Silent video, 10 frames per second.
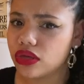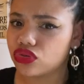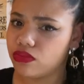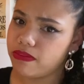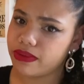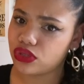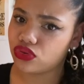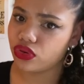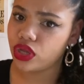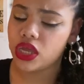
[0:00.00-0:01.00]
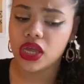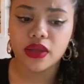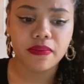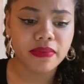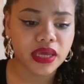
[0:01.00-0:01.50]
hein, je suis même pas sûre.
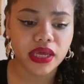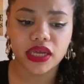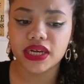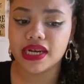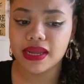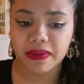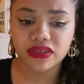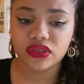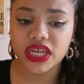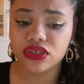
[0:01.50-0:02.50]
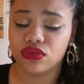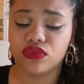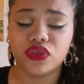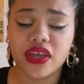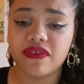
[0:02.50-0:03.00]
Mais les personnages sont
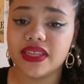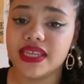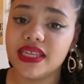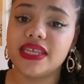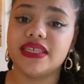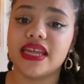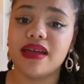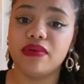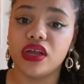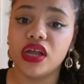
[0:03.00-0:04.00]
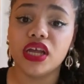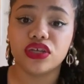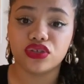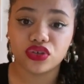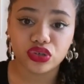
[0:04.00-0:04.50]
tout à fait détestables.
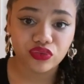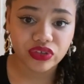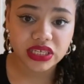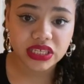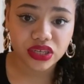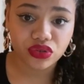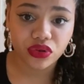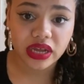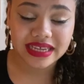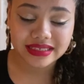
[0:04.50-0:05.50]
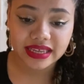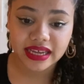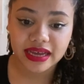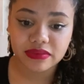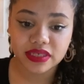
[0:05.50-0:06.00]
Ce que je vous disais sur
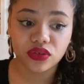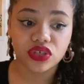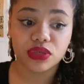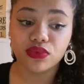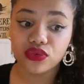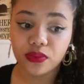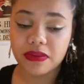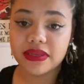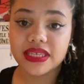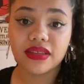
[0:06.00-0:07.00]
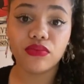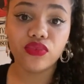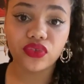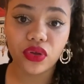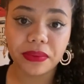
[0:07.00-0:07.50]
Instagram, c'est que j'ai beaucoup aimé cette
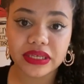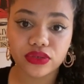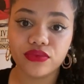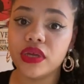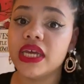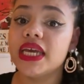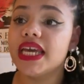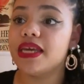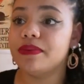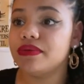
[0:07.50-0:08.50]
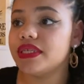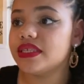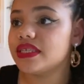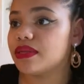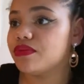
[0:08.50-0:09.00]
montée en pression et
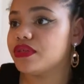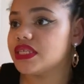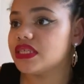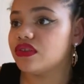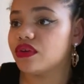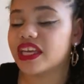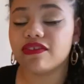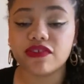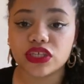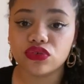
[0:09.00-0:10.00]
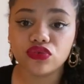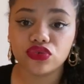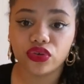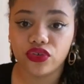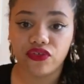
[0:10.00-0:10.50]
puis cette petite réflexion
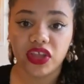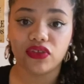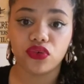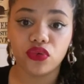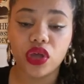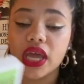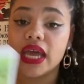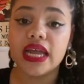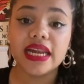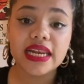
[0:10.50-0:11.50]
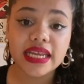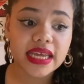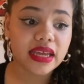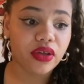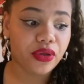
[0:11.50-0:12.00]
sur le fait que
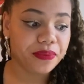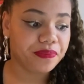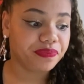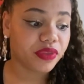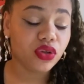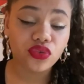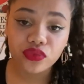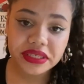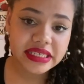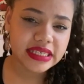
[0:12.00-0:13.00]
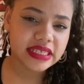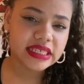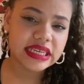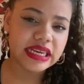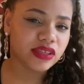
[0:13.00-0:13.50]
les euh,
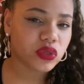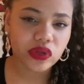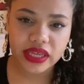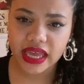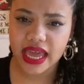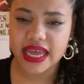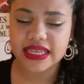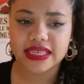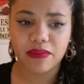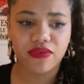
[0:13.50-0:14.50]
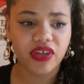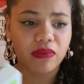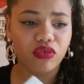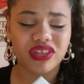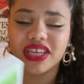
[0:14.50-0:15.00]
non-dits, les secrets, ça peut
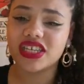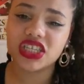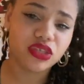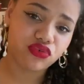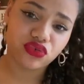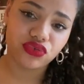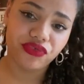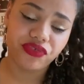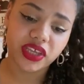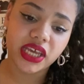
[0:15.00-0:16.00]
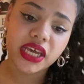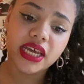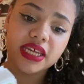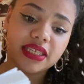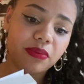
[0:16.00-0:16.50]
vraiment gâcher toute une vie,
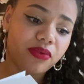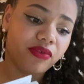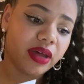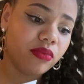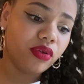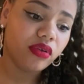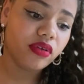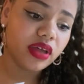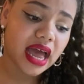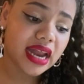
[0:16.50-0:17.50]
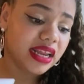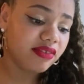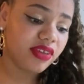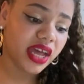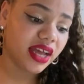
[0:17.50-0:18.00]
ça peut vraiment euh, aller
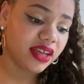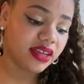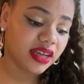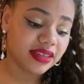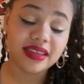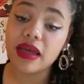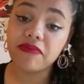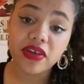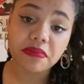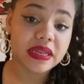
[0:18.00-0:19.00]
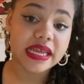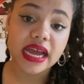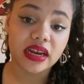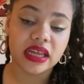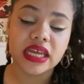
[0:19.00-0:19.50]
vers un, drame
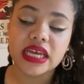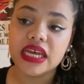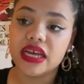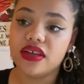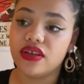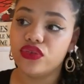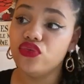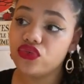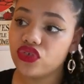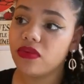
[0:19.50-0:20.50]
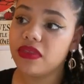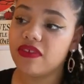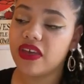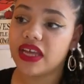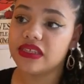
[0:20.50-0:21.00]
familial, euh, nous emmener
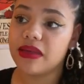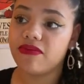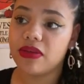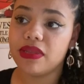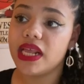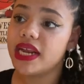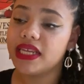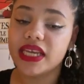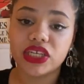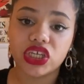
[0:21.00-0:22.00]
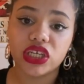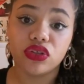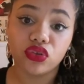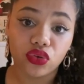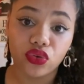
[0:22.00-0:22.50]
vers un drame familial et gâcher
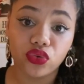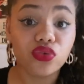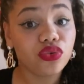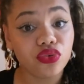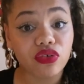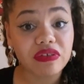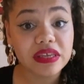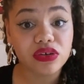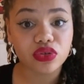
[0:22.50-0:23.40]
notre courte vie en